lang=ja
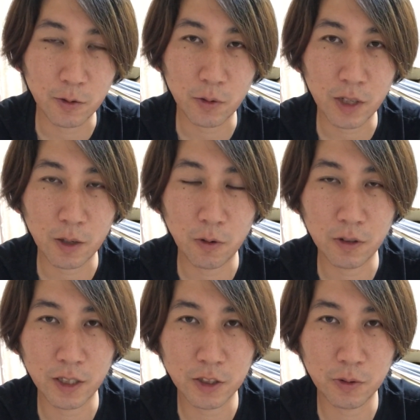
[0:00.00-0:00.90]
この過酷
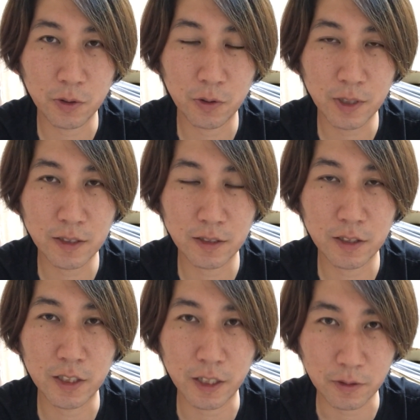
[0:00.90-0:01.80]
な状況は続
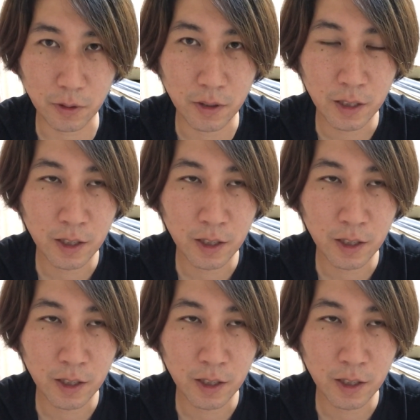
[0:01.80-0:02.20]
いていくと、